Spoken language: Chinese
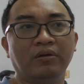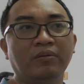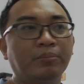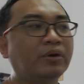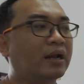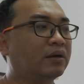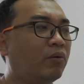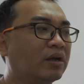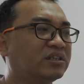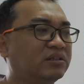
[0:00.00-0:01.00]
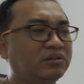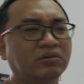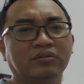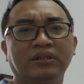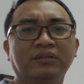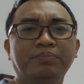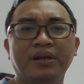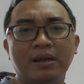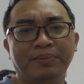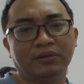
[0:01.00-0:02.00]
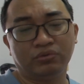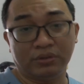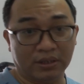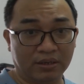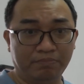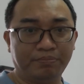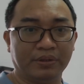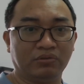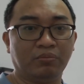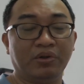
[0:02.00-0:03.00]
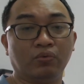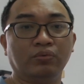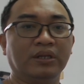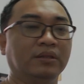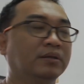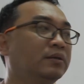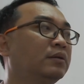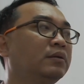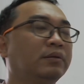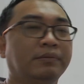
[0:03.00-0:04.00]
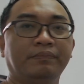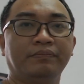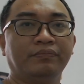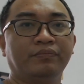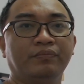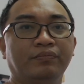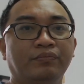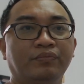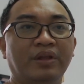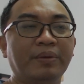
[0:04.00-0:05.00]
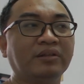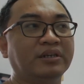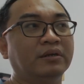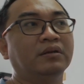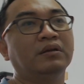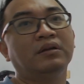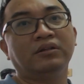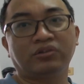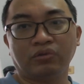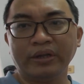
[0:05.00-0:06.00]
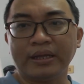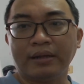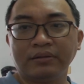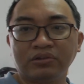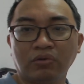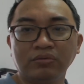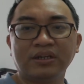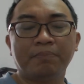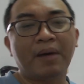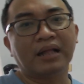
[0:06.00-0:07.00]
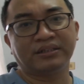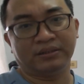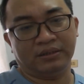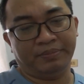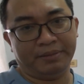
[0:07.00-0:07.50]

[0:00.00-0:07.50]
不然的话，喜气用神是变来变去的，根本都没有固定的。了要不要解？所以啊，从这个八字里面，